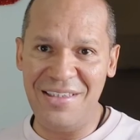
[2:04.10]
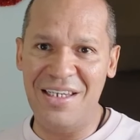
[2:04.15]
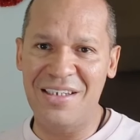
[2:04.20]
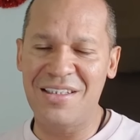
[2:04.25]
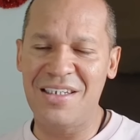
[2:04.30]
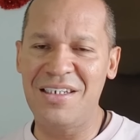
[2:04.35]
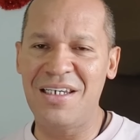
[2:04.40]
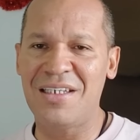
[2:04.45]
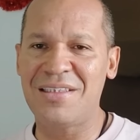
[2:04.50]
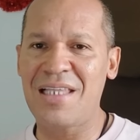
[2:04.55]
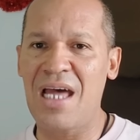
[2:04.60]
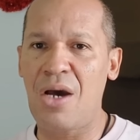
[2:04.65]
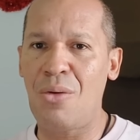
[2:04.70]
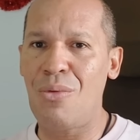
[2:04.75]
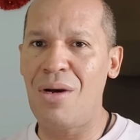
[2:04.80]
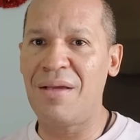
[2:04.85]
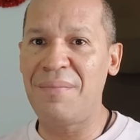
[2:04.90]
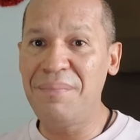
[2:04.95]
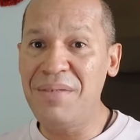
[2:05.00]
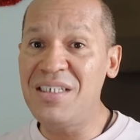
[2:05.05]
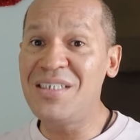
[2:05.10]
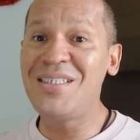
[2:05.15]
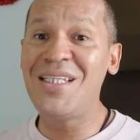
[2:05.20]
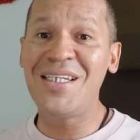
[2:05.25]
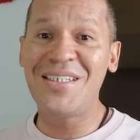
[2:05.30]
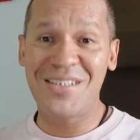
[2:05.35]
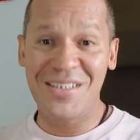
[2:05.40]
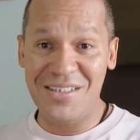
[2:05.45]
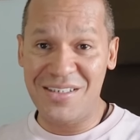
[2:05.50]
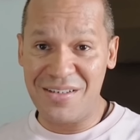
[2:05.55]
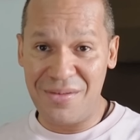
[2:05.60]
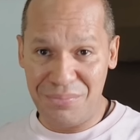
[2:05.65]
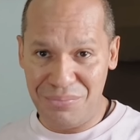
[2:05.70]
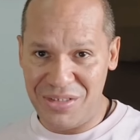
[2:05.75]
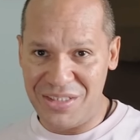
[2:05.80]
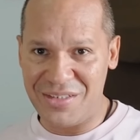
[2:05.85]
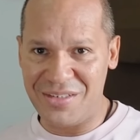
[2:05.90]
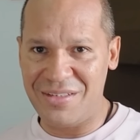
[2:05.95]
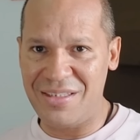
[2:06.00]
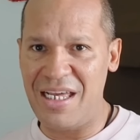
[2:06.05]
na tinatawag. Business is a
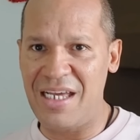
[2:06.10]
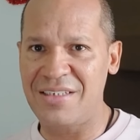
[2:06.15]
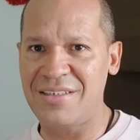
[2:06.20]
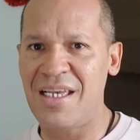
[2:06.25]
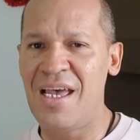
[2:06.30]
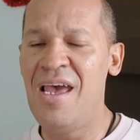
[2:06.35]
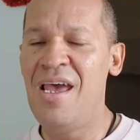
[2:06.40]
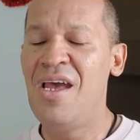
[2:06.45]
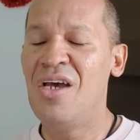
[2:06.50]
business.